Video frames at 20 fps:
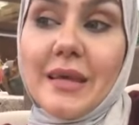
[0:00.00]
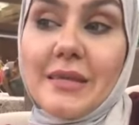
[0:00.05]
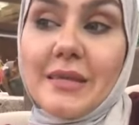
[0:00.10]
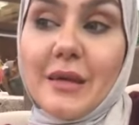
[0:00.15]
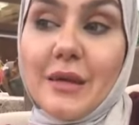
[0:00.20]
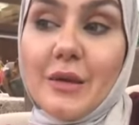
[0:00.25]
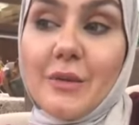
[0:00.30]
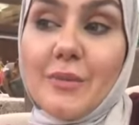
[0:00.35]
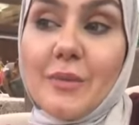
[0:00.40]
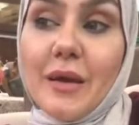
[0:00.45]

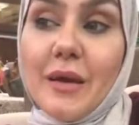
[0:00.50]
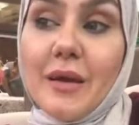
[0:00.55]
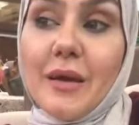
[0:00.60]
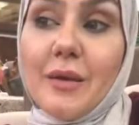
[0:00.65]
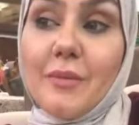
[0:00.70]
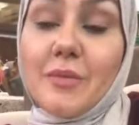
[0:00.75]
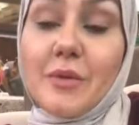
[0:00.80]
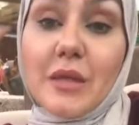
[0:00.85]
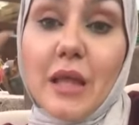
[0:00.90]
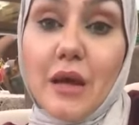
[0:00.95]
طيب
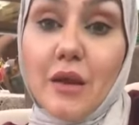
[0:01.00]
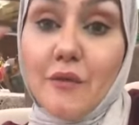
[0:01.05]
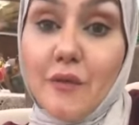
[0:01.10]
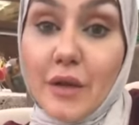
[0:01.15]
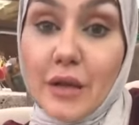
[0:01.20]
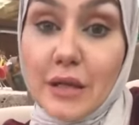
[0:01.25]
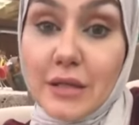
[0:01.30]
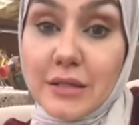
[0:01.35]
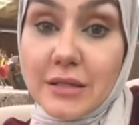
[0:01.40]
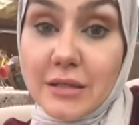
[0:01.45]
آه، بتتعرف
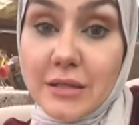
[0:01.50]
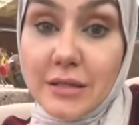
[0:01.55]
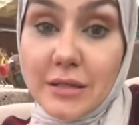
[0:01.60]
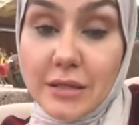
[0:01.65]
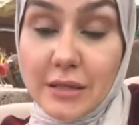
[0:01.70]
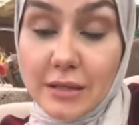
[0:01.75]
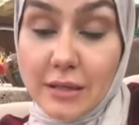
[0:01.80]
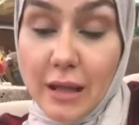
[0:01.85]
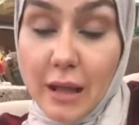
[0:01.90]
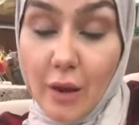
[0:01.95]
على ناس
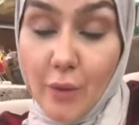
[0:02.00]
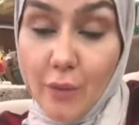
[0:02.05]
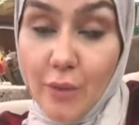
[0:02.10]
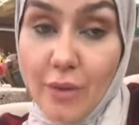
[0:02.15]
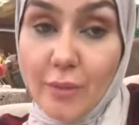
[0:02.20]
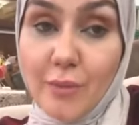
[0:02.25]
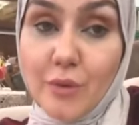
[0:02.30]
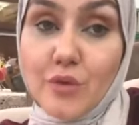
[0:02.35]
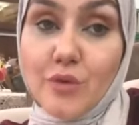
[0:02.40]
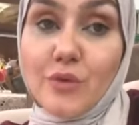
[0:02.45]
كتير
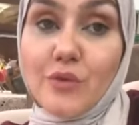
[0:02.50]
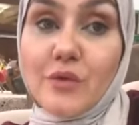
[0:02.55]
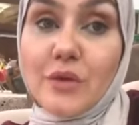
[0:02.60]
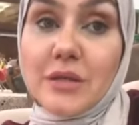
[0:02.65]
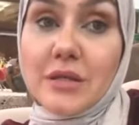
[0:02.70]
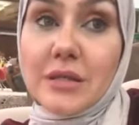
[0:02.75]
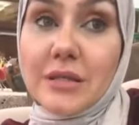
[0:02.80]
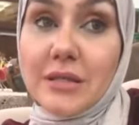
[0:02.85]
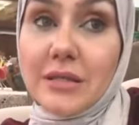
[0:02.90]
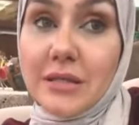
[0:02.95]
قوي بتشوف
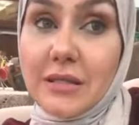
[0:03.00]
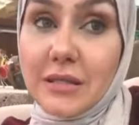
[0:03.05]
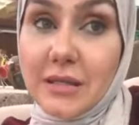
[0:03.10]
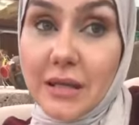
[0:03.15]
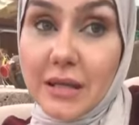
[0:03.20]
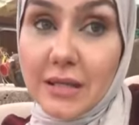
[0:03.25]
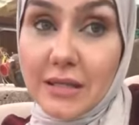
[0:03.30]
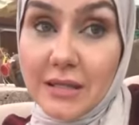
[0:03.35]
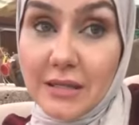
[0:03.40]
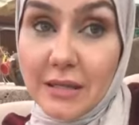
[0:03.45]
ناس
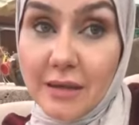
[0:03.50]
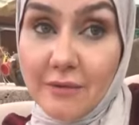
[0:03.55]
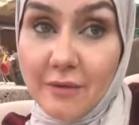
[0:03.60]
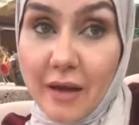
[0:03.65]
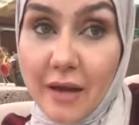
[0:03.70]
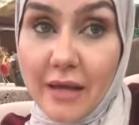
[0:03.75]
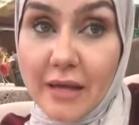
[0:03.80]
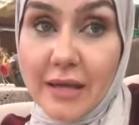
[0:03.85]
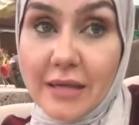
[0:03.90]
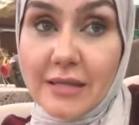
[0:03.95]
كتيرة جديدة في
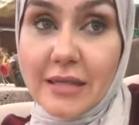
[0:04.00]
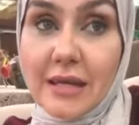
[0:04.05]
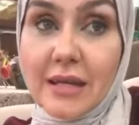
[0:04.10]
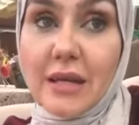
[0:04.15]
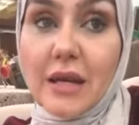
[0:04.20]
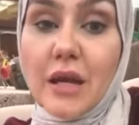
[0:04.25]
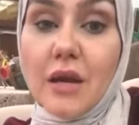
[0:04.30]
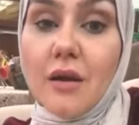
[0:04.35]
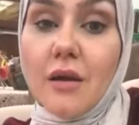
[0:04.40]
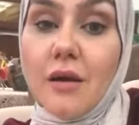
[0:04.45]
حياتك
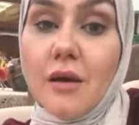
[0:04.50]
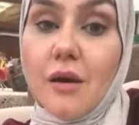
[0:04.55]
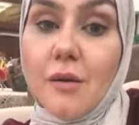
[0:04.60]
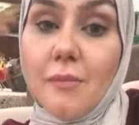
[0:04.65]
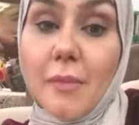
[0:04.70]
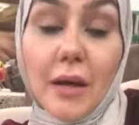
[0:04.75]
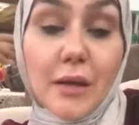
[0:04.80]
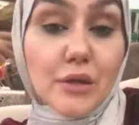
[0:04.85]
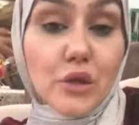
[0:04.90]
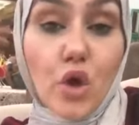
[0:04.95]

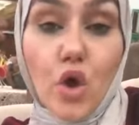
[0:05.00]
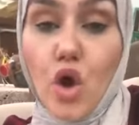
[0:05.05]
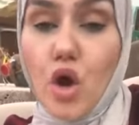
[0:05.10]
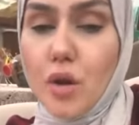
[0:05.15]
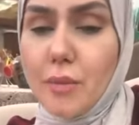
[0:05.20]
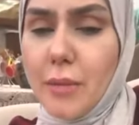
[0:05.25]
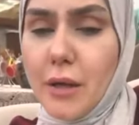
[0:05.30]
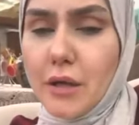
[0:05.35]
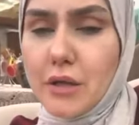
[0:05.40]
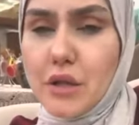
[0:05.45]

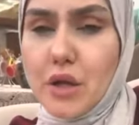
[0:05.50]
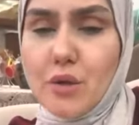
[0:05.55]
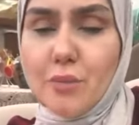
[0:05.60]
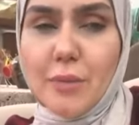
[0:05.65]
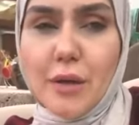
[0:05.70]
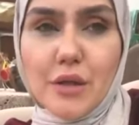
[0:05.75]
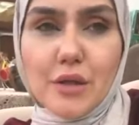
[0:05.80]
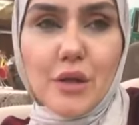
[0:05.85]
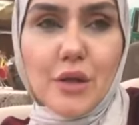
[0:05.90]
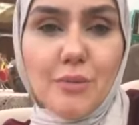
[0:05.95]
محتار محتار
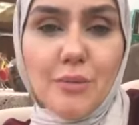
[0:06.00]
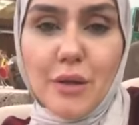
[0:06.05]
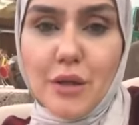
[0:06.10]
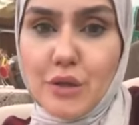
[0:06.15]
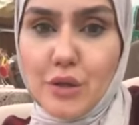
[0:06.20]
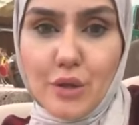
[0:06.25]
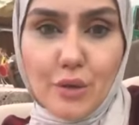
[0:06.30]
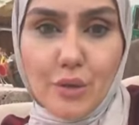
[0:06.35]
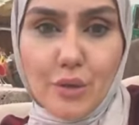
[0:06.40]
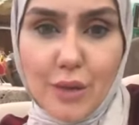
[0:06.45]
محتار
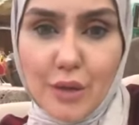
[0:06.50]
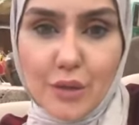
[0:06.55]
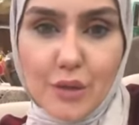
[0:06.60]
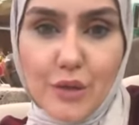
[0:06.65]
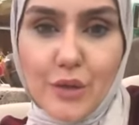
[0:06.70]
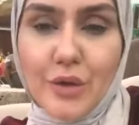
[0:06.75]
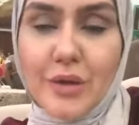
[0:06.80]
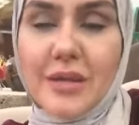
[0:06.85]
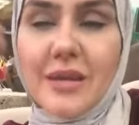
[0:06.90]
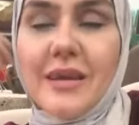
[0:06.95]
محتار
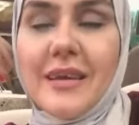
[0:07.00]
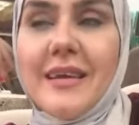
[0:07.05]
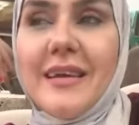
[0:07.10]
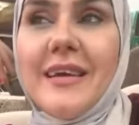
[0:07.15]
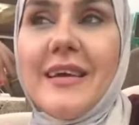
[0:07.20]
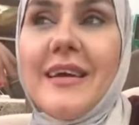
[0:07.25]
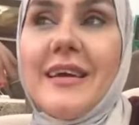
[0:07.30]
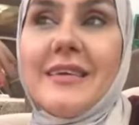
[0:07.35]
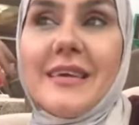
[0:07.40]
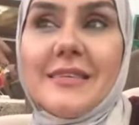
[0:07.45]
محتار
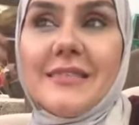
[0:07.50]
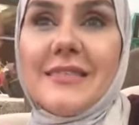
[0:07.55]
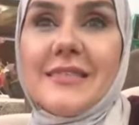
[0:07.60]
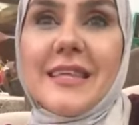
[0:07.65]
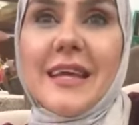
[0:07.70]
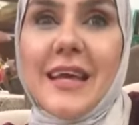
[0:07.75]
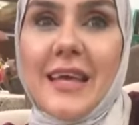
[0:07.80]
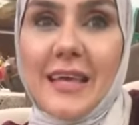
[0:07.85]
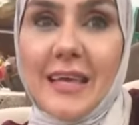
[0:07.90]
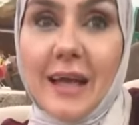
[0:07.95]
يعني
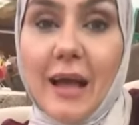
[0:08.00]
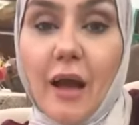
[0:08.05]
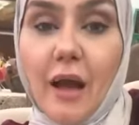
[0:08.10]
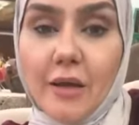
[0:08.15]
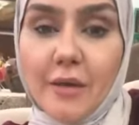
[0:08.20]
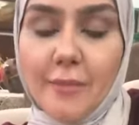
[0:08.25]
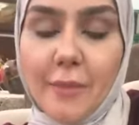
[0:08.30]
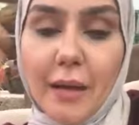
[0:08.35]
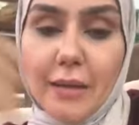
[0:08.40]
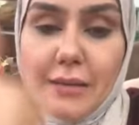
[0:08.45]
انت هيبقى
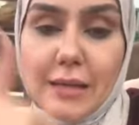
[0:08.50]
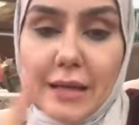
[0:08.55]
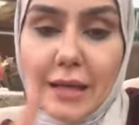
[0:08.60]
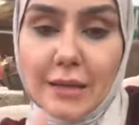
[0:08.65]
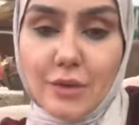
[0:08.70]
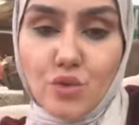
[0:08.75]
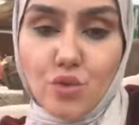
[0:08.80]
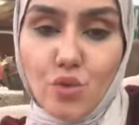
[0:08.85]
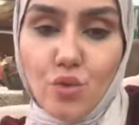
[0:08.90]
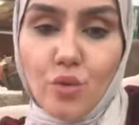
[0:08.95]
يبقى انت
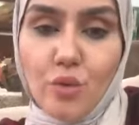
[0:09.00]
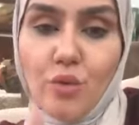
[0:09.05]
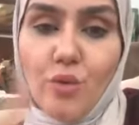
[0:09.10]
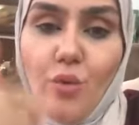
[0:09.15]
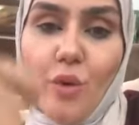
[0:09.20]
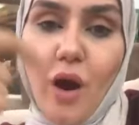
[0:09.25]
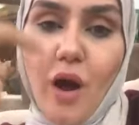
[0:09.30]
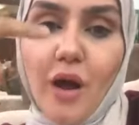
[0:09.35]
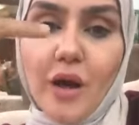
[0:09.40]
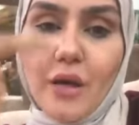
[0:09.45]
كسول
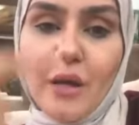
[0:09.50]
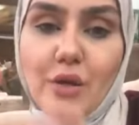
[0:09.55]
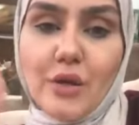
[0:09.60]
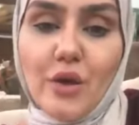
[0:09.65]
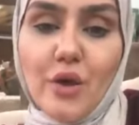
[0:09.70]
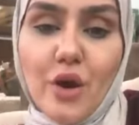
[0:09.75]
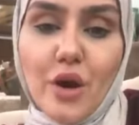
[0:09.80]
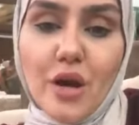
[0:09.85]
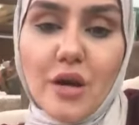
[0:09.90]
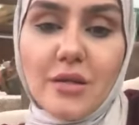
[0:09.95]

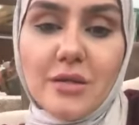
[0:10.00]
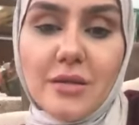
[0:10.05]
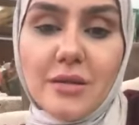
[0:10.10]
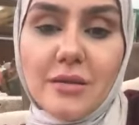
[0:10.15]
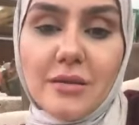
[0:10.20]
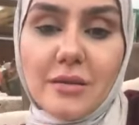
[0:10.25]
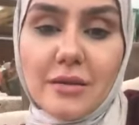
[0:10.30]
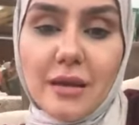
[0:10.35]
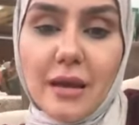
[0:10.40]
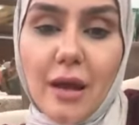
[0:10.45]
وحيران
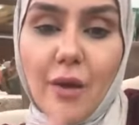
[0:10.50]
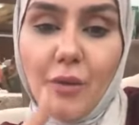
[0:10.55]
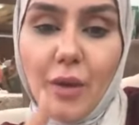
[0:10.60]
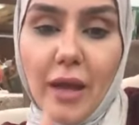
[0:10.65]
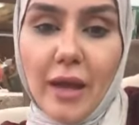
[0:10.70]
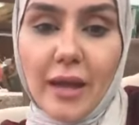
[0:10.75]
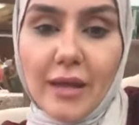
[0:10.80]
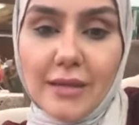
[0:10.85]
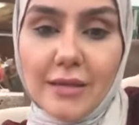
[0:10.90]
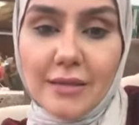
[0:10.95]
اول
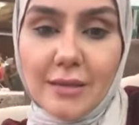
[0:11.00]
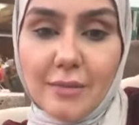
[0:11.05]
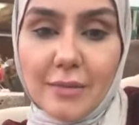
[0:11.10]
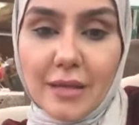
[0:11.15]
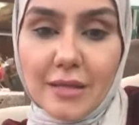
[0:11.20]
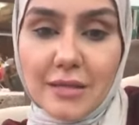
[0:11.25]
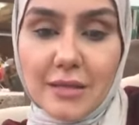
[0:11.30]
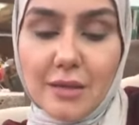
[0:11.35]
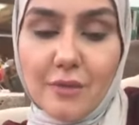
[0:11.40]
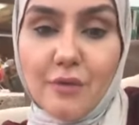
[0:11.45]
حاجه ان انت
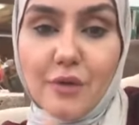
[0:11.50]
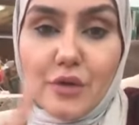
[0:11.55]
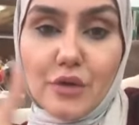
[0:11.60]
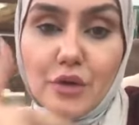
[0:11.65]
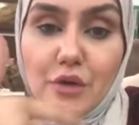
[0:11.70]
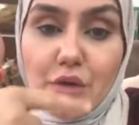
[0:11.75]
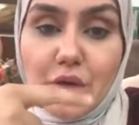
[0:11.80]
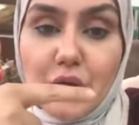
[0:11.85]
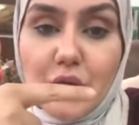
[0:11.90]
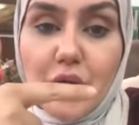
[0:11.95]
مكسل
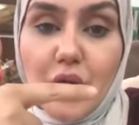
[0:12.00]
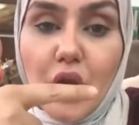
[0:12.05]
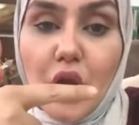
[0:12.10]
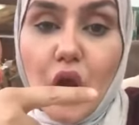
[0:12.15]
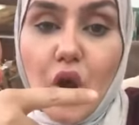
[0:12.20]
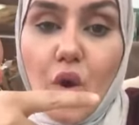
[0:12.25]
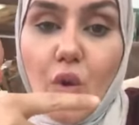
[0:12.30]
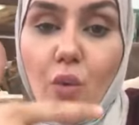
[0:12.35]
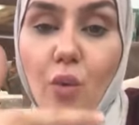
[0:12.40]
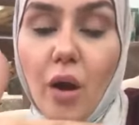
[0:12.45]
الفتره دي
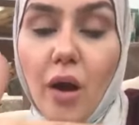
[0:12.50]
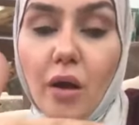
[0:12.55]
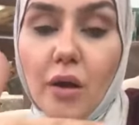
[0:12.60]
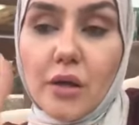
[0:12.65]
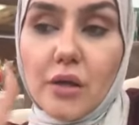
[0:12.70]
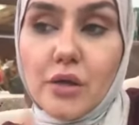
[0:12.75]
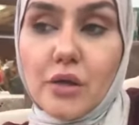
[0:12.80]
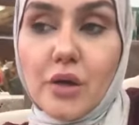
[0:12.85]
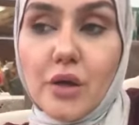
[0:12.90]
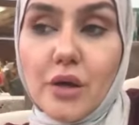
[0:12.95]

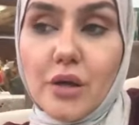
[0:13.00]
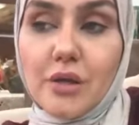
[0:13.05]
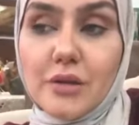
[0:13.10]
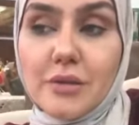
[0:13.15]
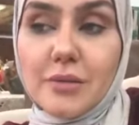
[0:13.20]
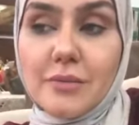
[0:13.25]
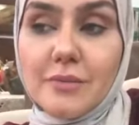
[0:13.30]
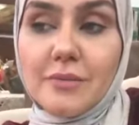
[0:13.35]
وحيران